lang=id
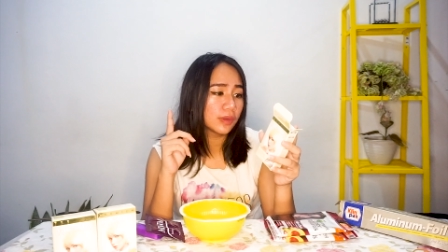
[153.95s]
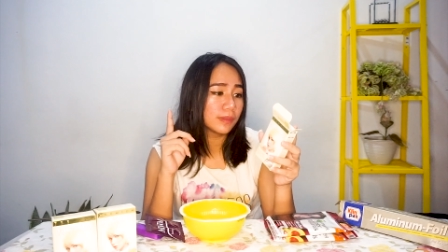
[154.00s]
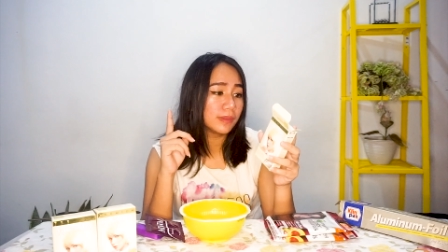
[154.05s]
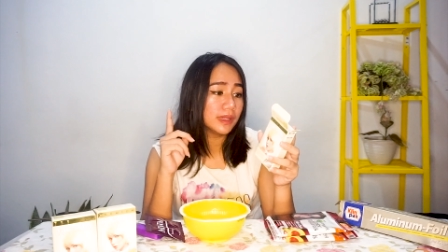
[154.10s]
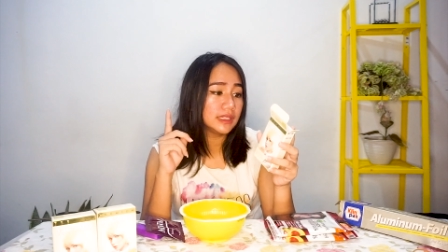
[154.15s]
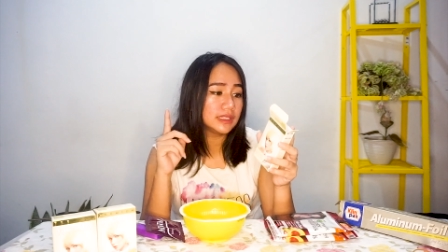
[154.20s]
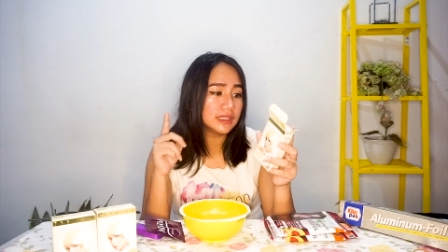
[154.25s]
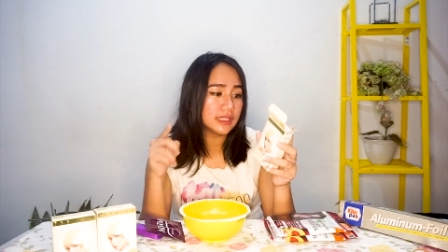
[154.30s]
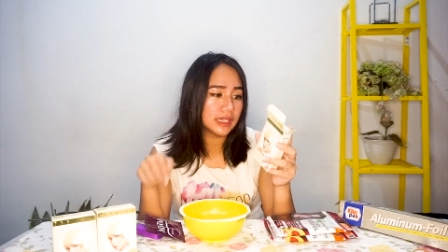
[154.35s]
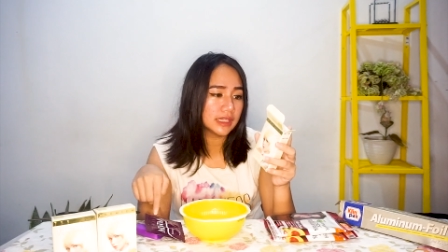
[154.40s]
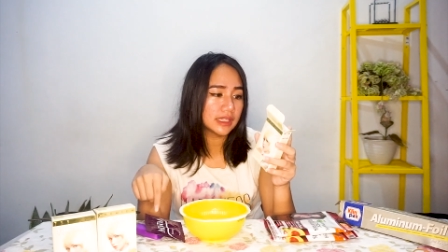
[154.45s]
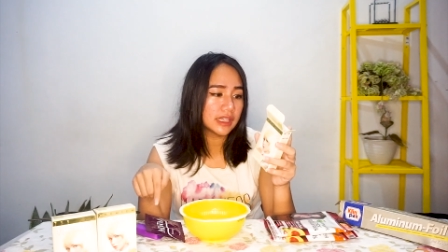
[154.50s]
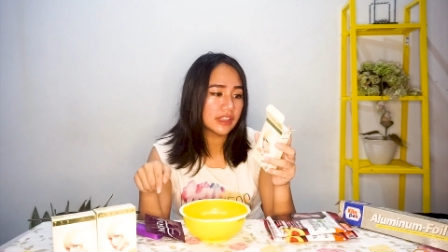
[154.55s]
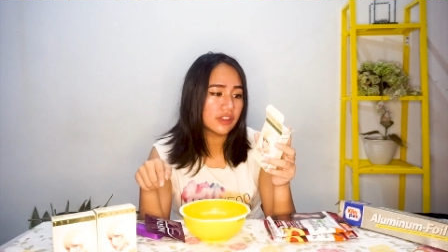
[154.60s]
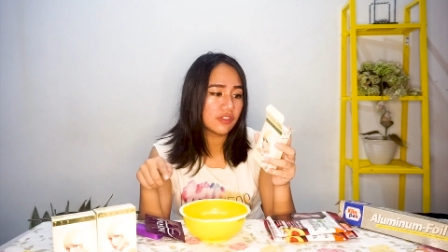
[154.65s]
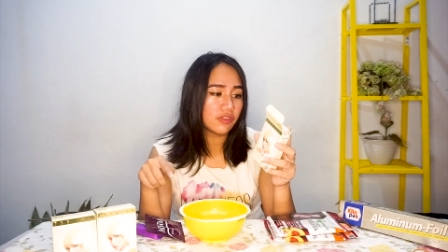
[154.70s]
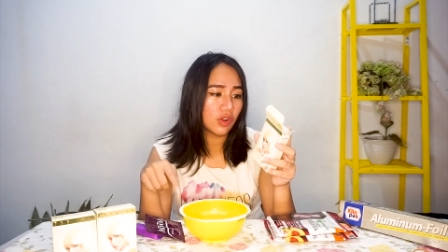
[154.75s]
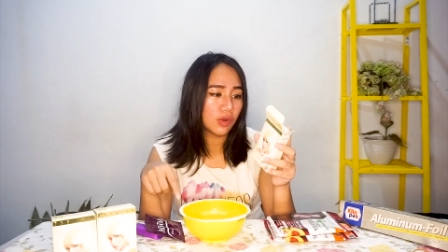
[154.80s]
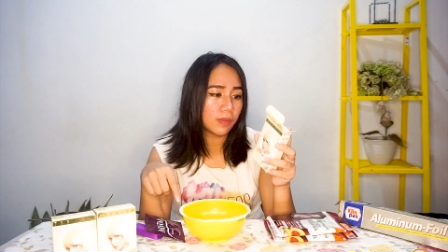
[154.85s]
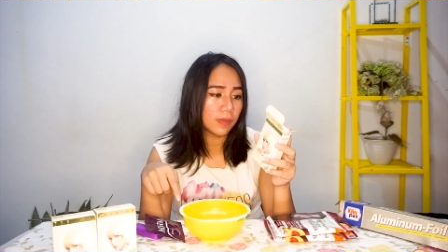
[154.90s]
bleaching dan
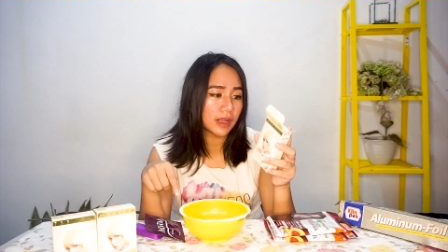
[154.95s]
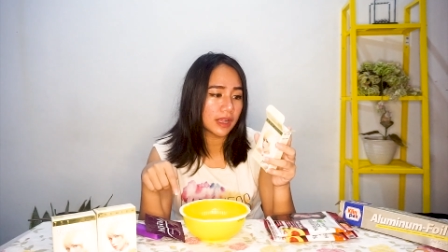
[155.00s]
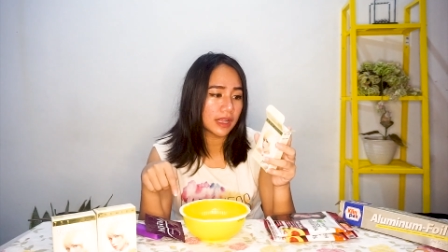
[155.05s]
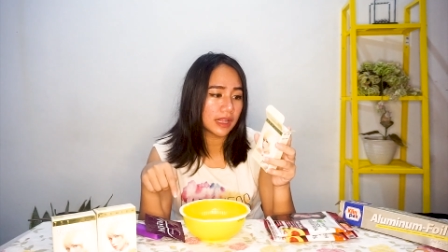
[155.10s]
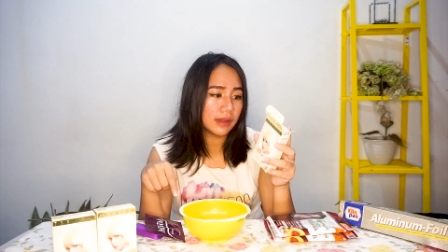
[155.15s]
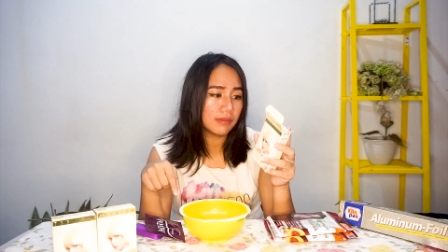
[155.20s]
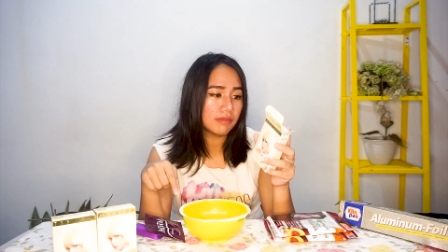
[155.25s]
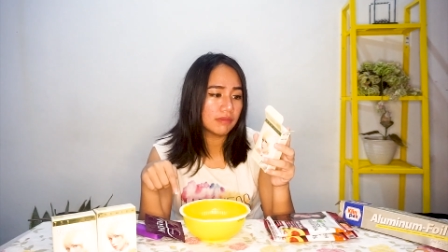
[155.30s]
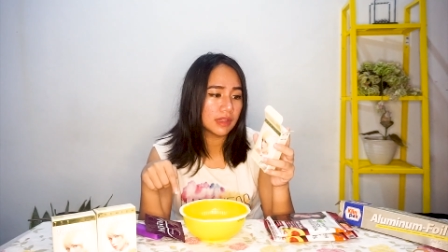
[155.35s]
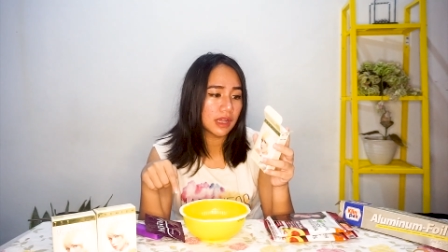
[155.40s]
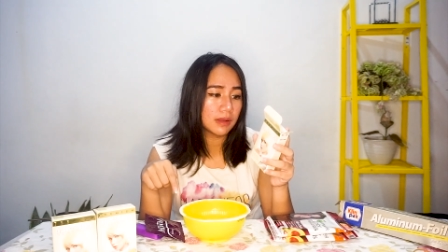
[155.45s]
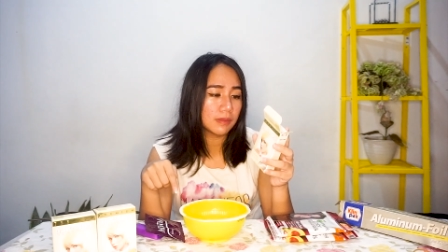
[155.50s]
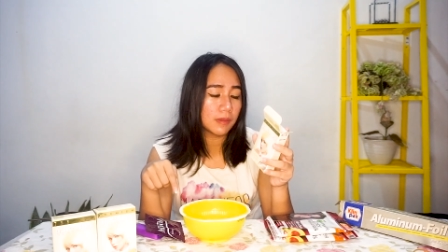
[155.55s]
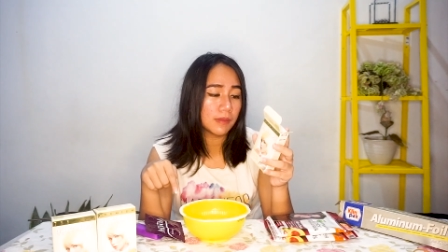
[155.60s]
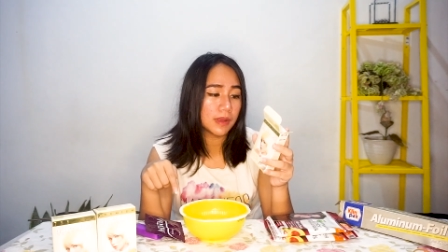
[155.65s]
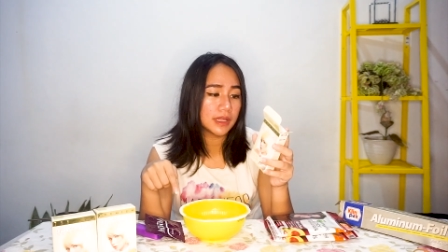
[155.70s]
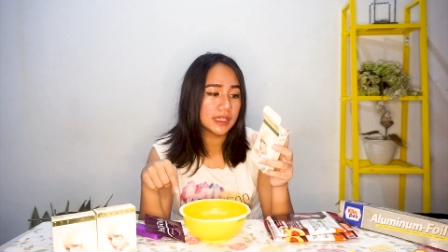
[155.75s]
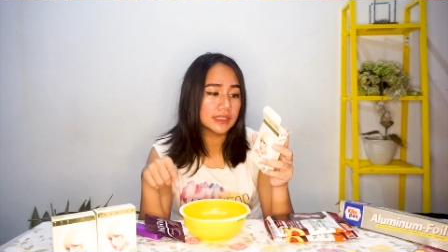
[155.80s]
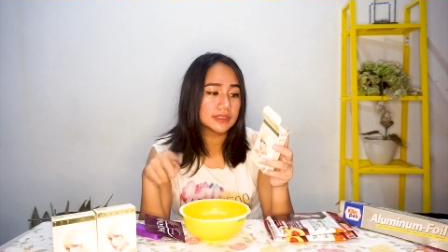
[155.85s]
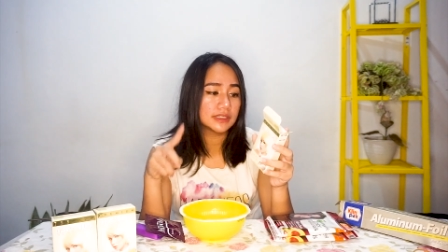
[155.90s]
developer cream dengan
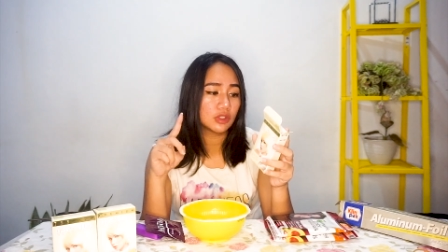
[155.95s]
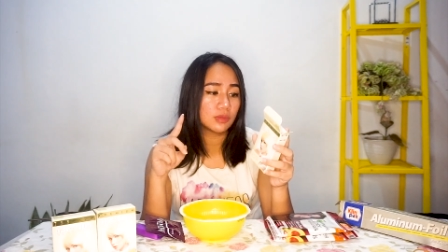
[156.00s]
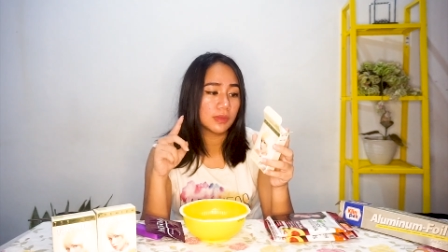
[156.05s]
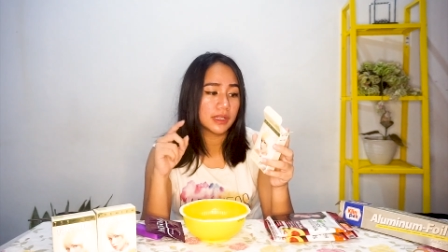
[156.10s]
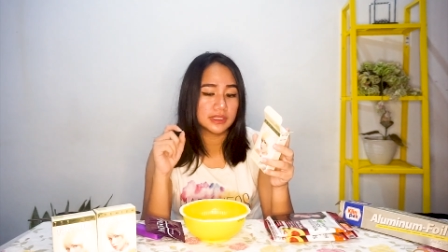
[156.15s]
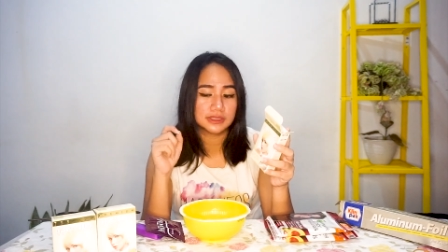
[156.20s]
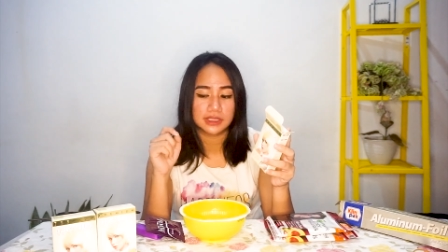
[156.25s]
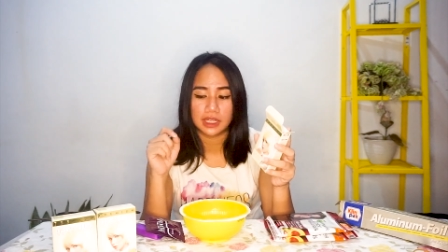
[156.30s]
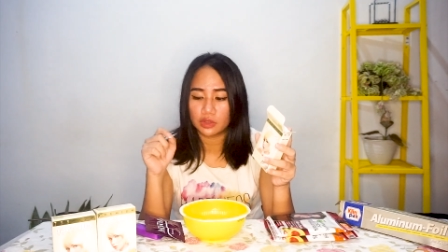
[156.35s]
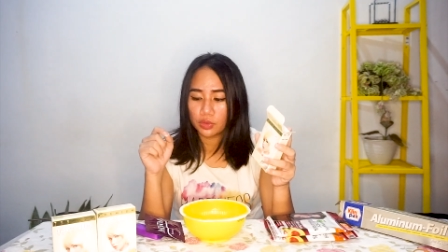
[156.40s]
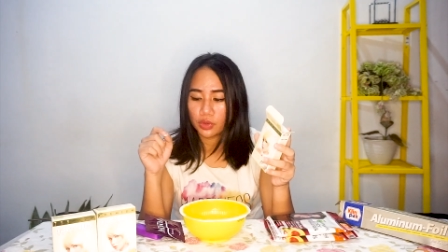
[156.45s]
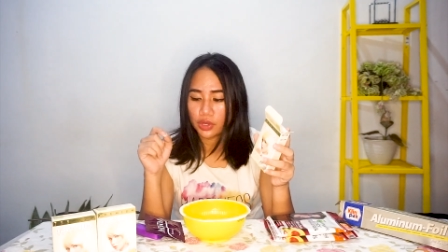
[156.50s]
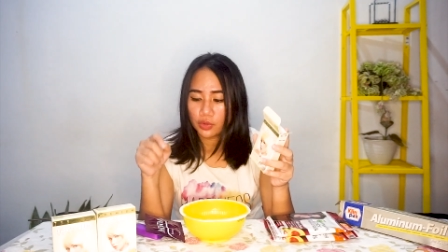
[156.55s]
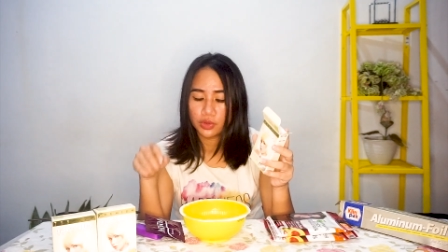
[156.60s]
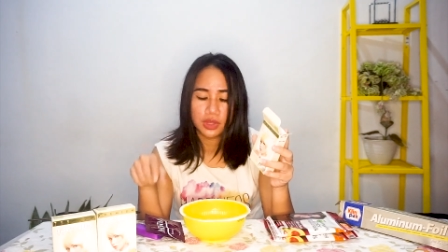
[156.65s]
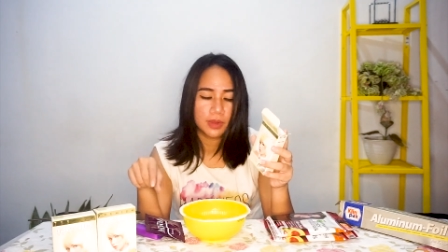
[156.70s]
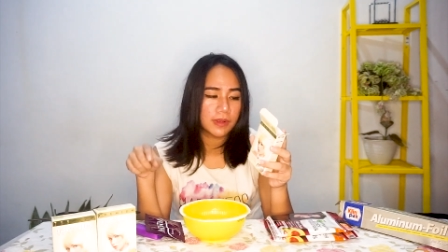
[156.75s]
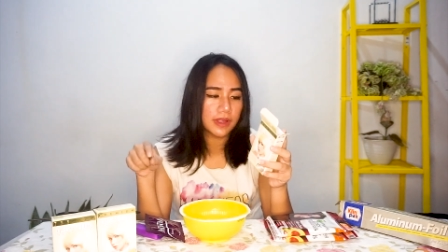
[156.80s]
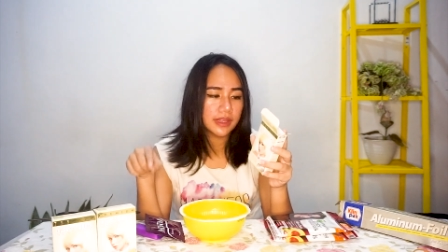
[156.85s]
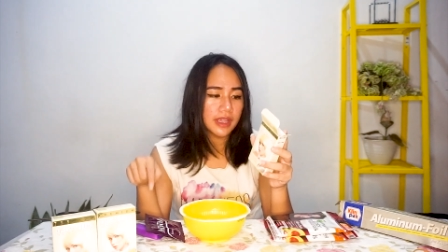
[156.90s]
perbandingan satu banding satu ya
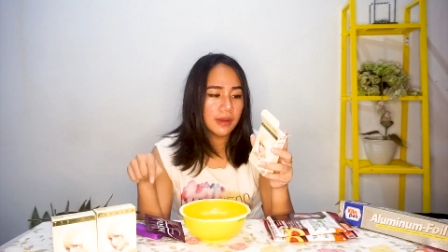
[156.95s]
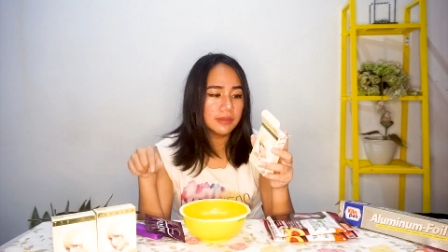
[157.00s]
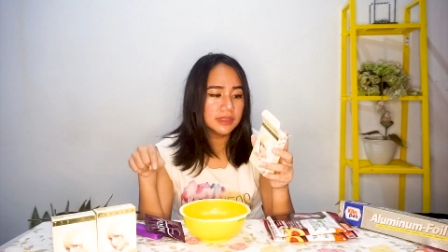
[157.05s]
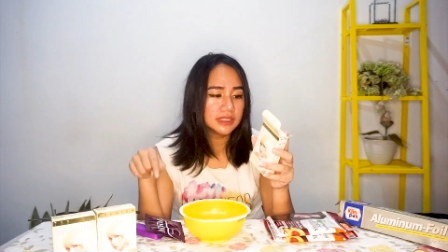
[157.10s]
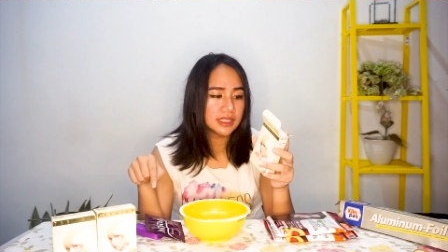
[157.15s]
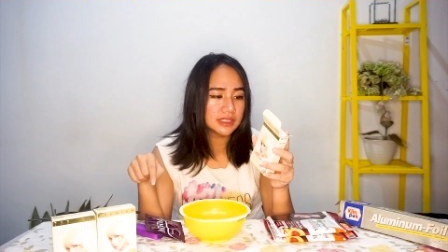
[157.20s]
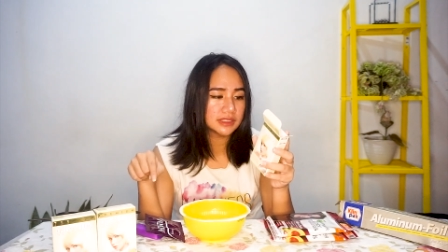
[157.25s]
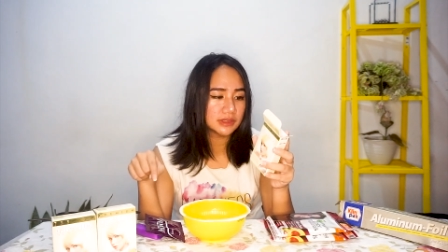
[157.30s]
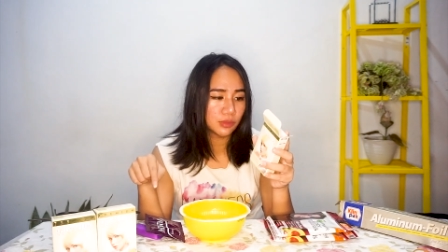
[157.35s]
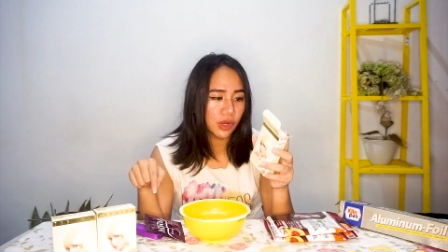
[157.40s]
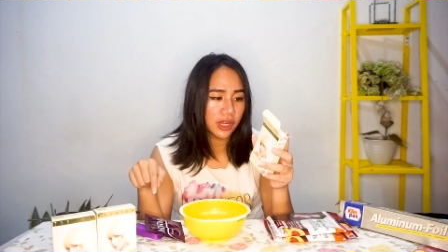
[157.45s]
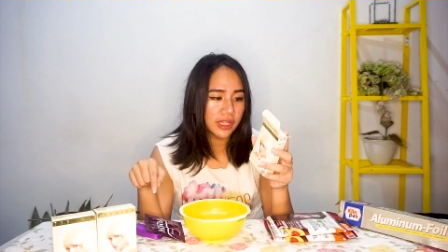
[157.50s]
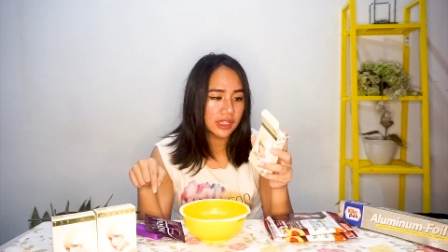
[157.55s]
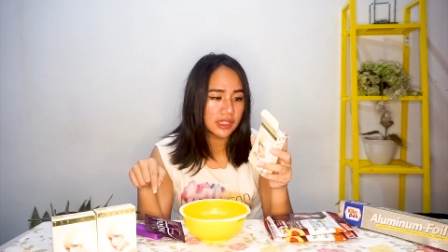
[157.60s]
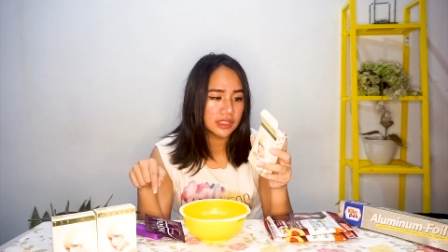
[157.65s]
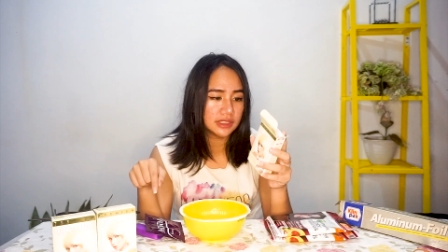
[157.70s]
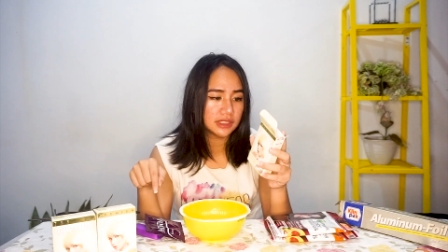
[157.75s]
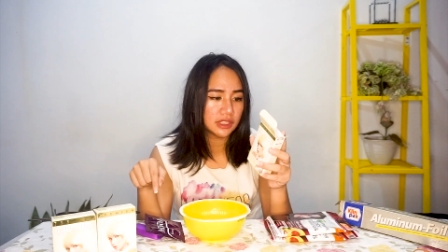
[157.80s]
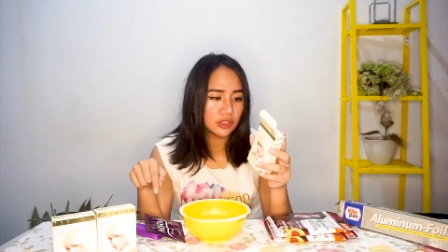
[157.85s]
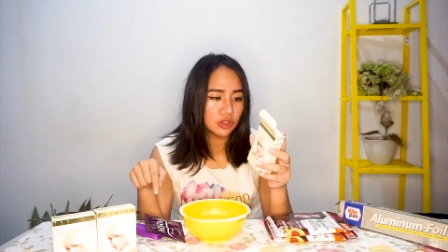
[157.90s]
udah berarti habisin semuanya
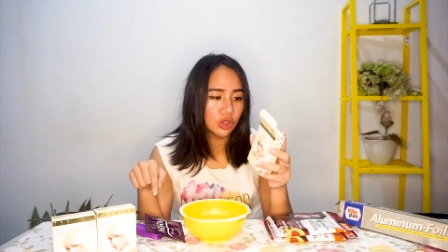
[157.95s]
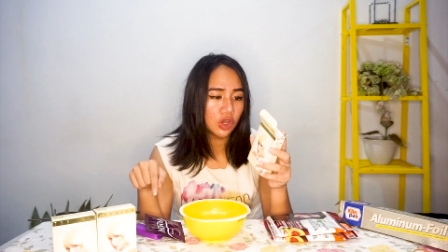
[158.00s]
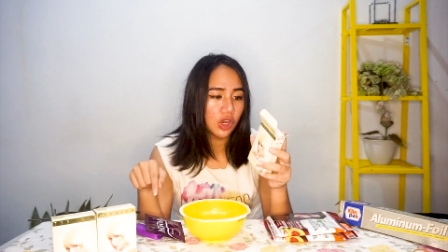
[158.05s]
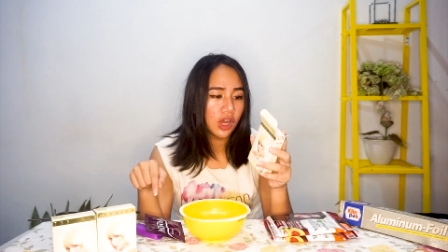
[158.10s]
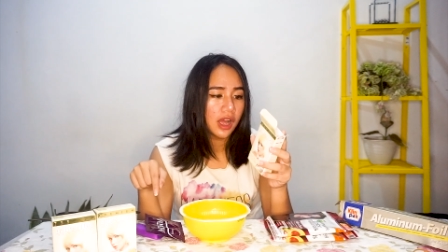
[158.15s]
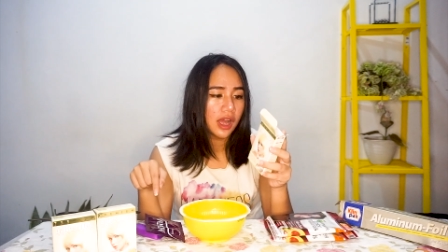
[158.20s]
dari situ